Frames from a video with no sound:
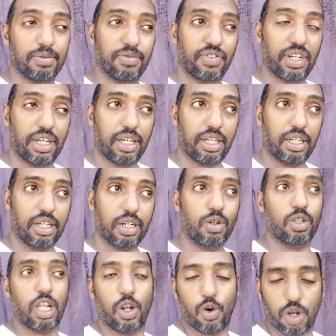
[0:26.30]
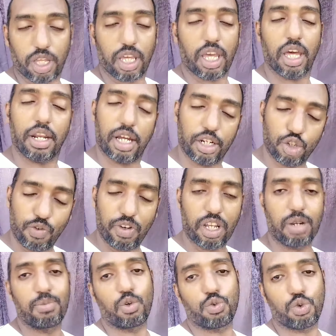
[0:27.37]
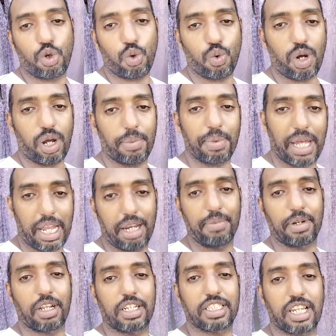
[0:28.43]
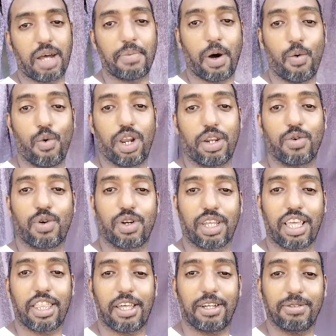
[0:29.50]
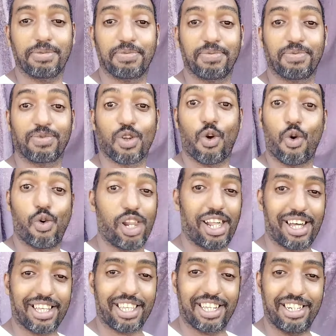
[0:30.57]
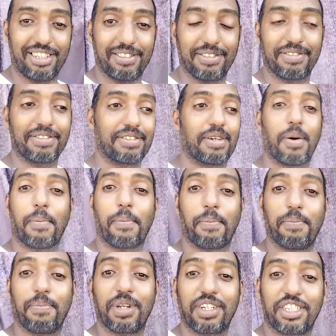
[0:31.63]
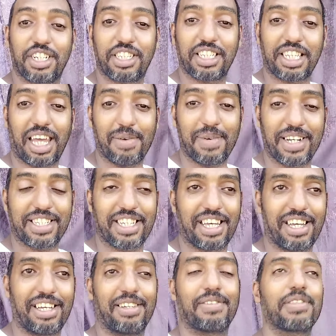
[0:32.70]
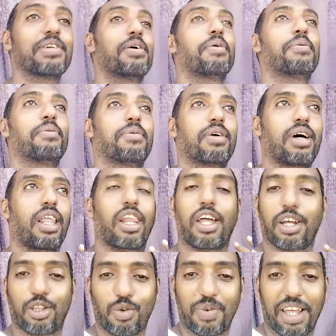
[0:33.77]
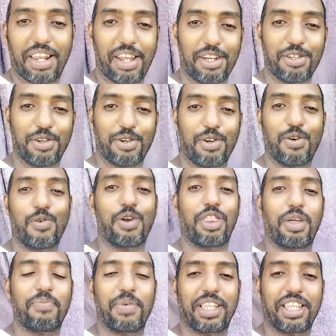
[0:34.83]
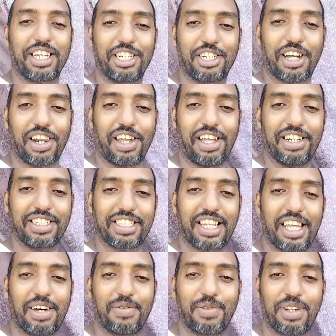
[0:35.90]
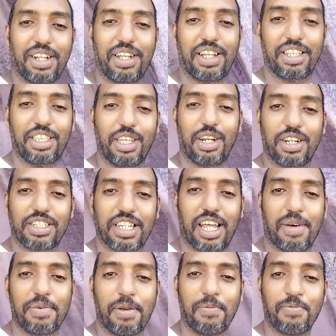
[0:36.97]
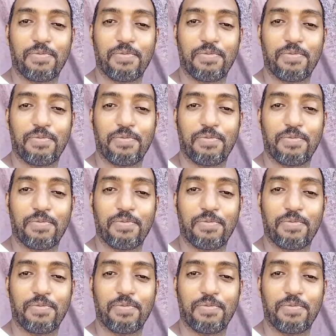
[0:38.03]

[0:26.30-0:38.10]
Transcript: فقلت له اوكي انا حشوف لك الموضوع وابغى اعلمك الاسلام اولا وكذا ولكن من شده حماسها الله يكتب لها الاجر ويثبتها ان شاء الله على الاسلام والدين الاسلامي